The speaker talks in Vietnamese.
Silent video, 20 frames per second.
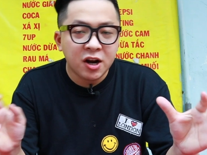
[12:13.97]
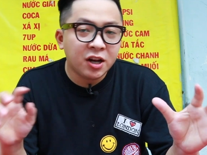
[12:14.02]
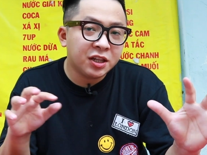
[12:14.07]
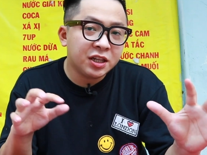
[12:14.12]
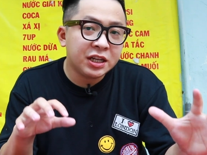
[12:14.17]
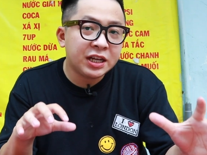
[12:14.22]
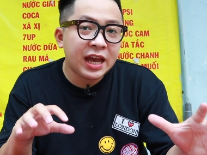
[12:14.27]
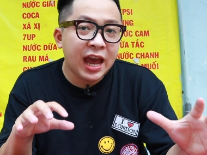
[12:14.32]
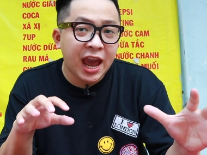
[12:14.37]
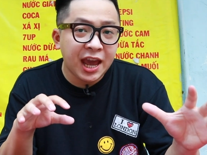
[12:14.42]
Đó là
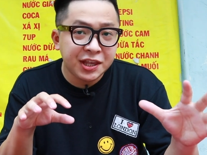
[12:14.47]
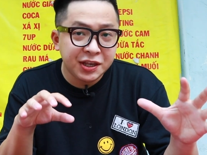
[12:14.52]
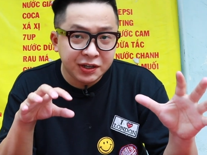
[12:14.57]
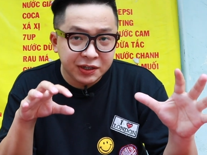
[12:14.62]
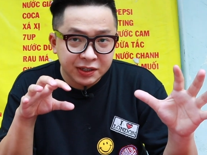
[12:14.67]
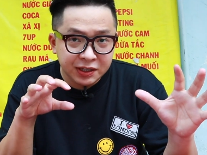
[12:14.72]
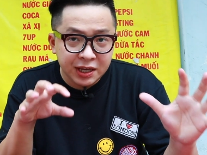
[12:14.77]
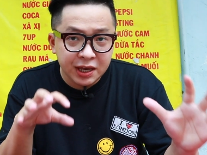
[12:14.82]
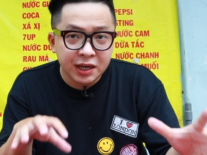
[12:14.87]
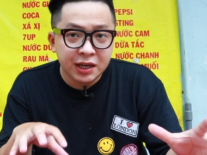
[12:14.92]
tất cả
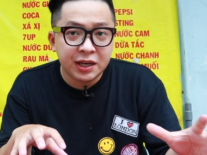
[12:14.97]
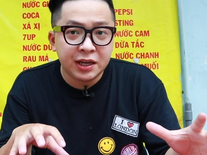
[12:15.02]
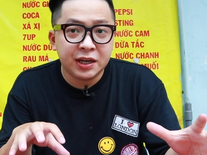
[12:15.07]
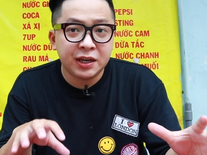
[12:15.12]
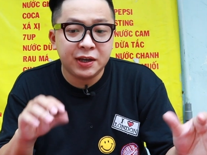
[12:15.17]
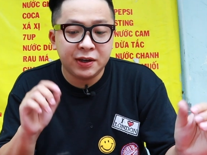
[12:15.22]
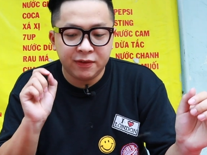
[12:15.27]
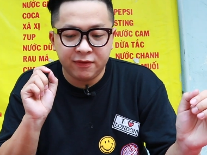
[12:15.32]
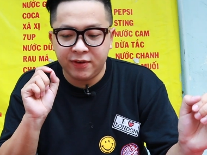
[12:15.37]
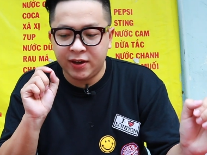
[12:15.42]
những gì
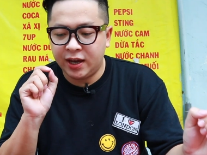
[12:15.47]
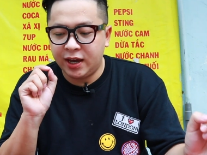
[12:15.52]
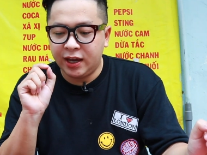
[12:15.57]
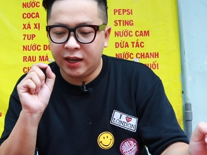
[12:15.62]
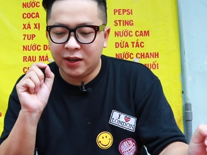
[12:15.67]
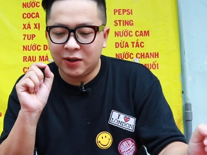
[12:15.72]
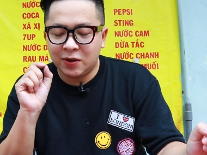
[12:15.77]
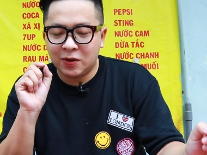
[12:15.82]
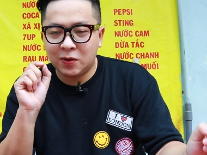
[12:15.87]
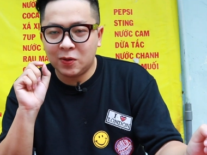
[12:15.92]

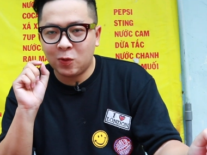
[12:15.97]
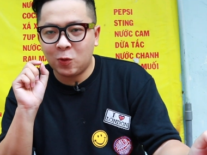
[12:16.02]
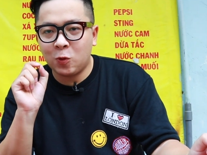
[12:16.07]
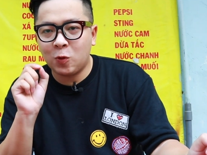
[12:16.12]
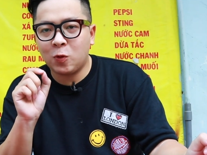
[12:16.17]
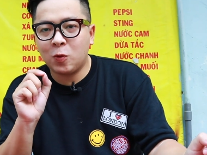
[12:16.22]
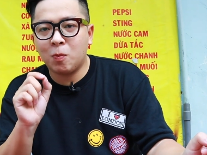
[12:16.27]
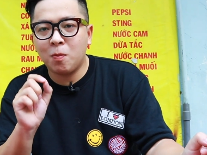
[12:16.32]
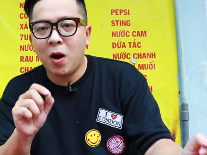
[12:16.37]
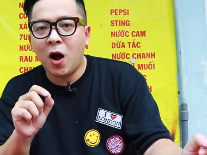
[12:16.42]
về
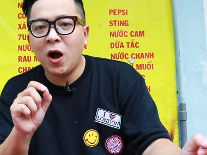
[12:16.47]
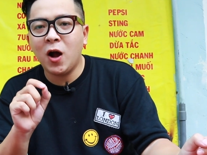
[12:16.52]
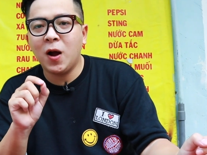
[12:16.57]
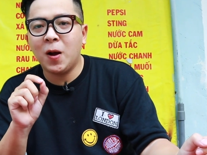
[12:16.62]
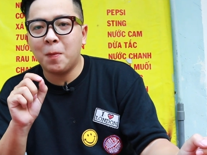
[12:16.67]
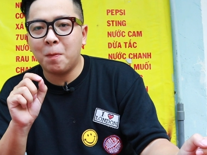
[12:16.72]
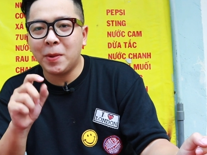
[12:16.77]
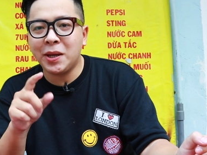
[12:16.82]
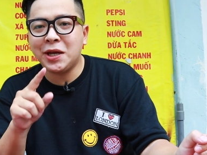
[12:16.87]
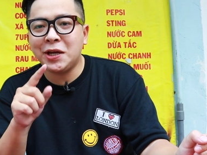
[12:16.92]
món
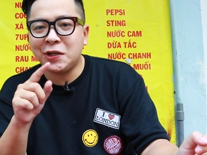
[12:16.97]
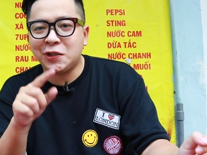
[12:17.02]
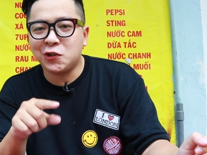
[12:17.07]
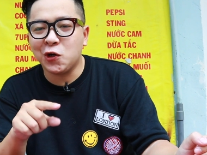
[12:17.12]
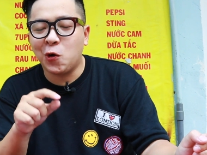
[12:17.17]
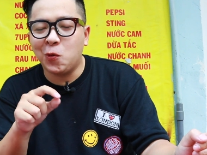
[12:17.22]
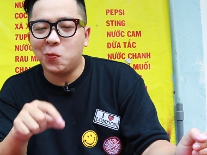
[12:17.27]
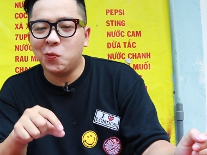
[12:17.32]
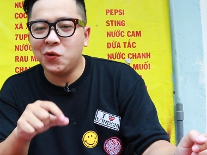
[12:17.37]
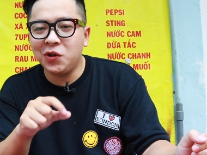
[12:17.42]
mì
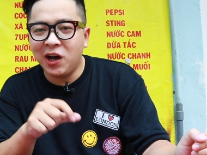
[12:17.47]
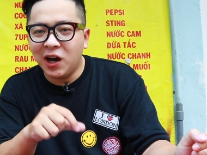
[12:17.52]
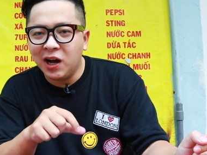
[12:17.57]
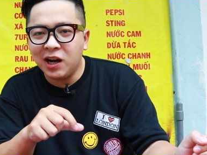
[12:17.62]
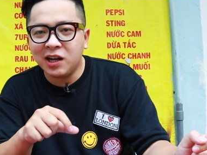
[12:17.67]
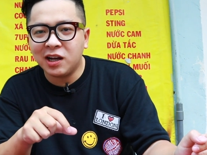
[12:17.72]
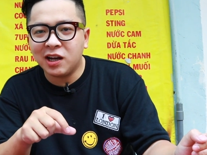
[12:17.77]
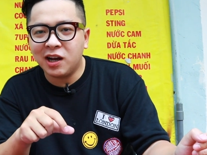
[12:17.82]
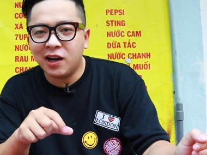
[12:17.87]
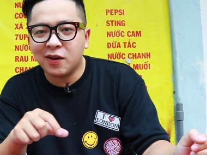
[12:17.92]
trộn muối ớt
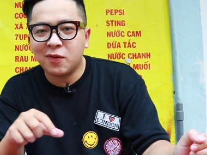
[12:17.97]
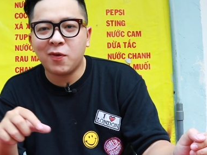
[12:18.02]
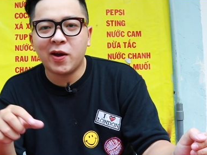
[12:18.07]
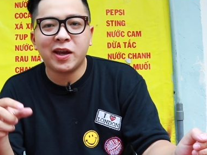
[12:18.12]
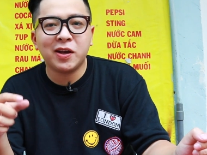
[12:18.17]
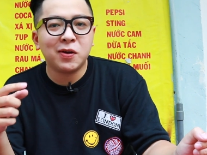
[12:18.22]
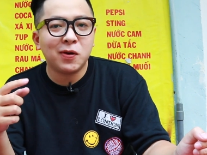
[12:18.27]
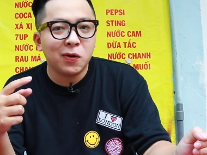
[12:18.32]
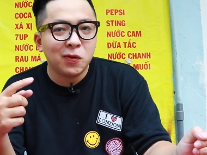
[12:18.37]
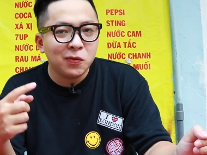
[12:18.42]
ở
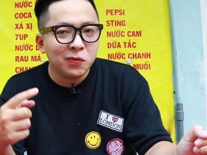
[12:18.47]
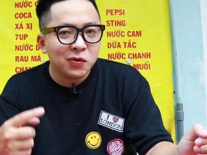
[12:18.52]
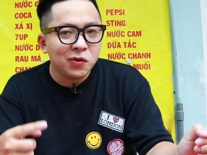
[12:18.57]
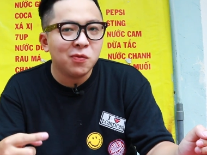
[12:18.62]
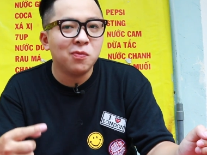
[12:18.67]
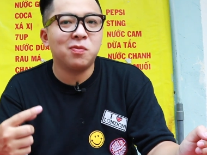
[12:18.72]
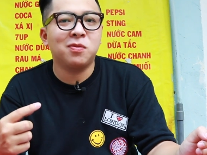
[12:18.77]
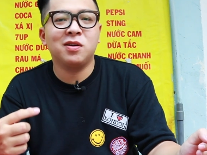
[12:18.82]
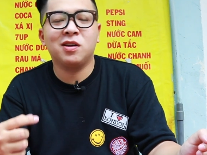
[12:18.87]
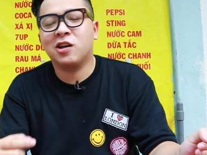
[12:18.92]
quán cô
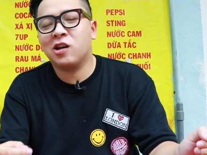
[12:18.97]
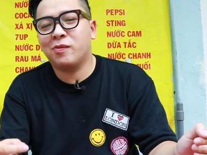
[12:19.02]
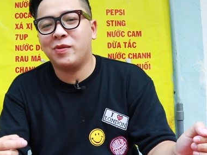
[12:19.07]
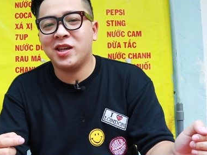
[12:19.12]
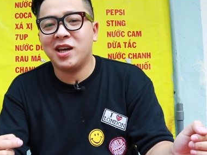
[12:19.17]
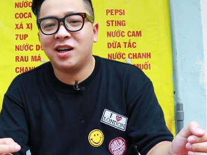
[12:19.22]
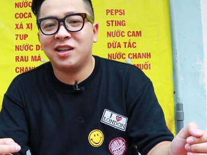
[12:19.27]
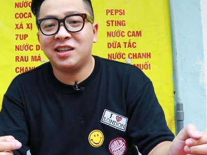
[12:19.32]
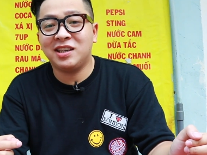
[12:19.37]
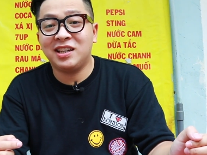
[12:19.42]
Dung. Và bây
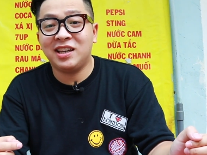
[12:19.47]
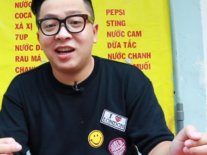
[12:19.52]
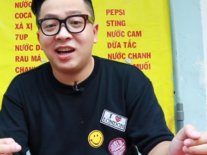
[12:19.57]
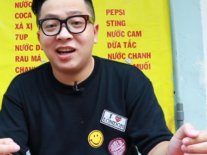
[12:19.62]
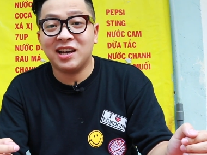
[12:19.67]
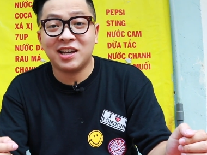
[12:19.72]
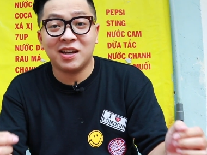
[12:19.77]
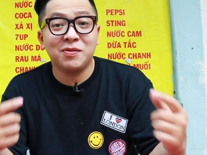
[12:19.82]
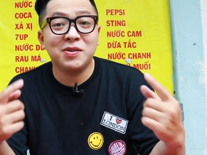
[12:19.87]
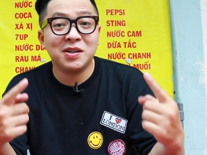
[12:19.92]
giờ thì
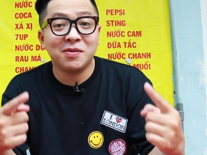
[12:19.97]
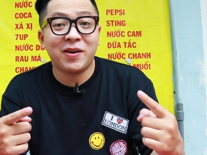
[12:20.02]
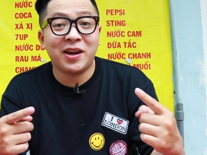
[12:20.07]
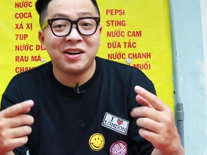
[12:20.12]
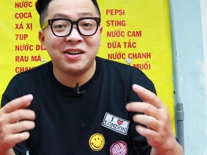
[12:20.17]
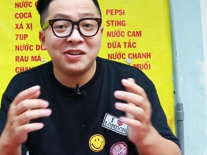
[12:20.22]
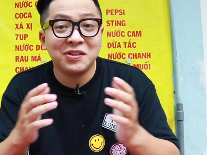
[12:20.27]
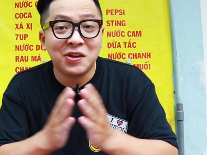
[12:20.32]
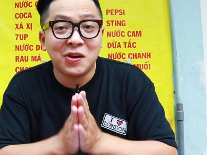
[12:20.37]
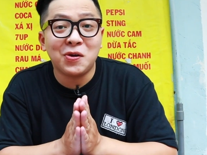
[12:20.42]
cảm ơn các
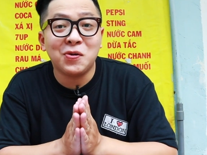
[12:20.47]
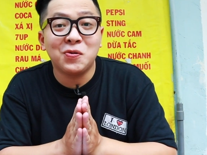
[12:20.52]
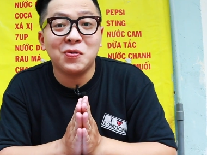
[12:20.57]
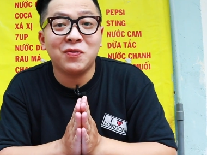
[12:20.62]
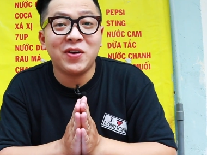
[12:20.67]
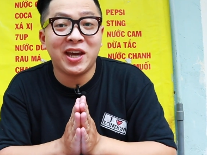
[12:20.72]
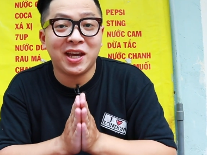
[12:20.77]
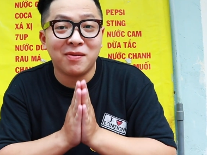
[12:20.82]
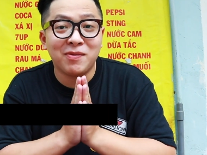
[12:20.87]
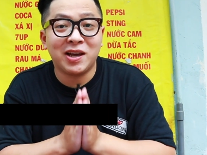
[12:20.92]
bạn rất là nhiều.
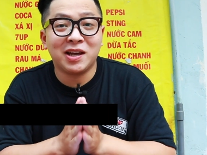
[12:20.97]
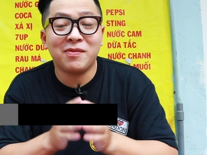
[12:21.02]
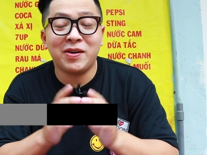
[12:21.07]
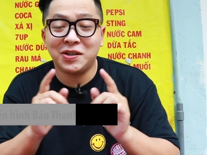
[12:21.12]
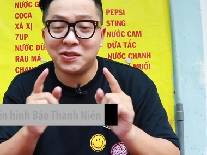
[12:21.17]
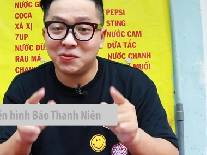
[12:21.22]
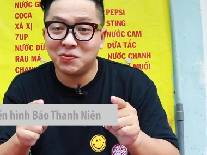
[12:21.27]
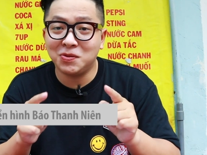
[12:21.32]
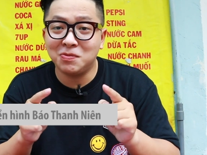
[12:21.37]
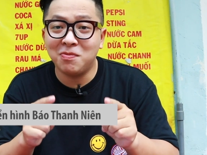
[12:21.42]
Và hẹn gặp lại các
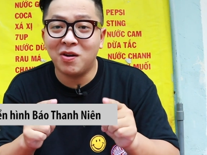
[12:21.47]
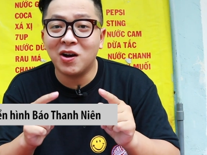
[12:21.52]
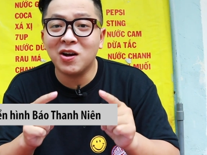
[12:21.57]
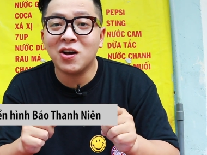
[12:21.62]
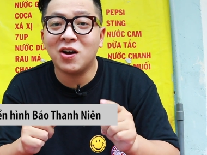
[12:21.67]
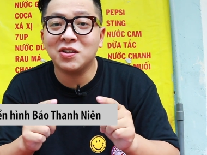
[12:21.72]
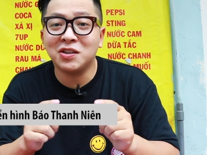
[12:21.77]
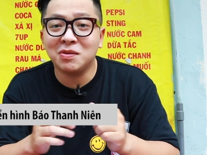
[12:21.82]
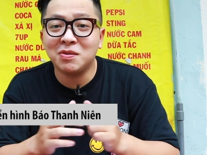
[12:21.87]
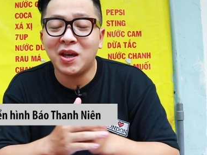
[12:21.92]
bạn trong những món
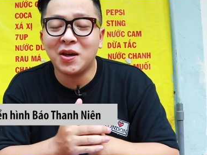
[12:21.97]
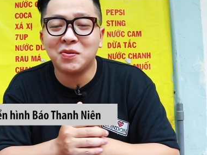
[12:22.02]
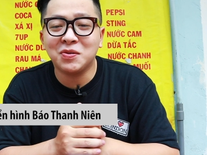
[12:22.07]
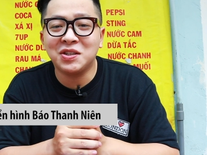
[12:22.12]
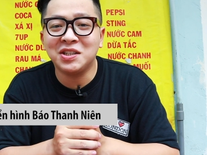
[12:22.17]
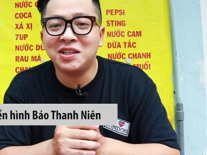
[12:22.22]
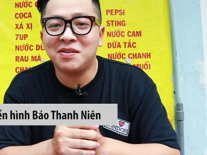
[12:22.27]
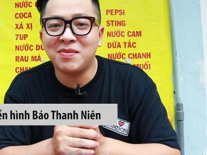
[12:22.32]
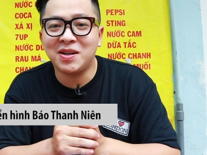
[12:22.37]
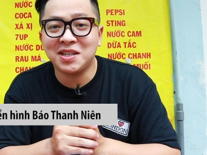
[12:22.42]
ngon tiếp theo của
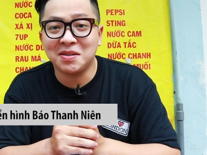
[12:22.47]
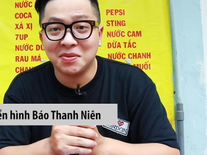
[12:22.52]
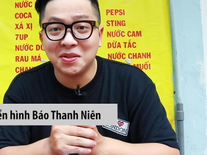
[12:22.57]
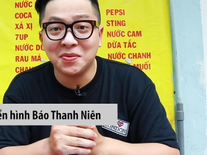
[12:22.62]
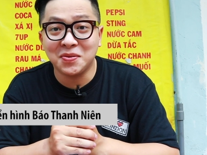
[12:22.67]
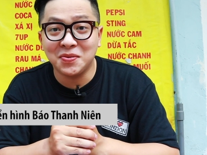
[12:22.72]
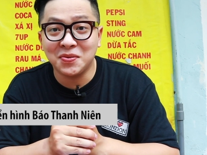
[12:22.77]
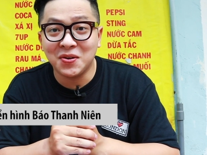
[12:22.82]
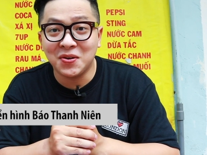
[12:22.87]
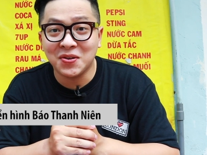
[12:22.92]
chương trình
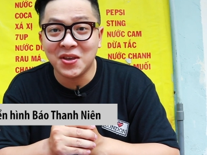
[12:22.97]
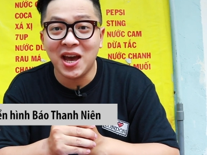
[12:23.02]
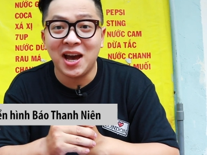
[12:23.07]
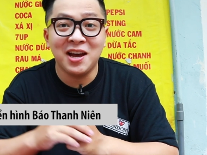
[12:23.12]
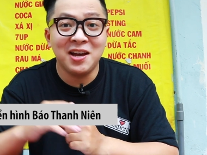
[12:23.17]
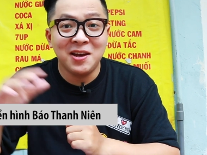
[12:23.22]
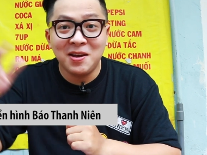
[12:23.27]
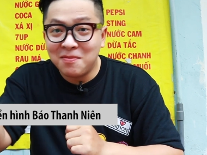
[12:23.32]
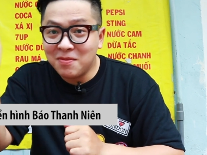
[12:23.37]
360 Độ Ngon nha.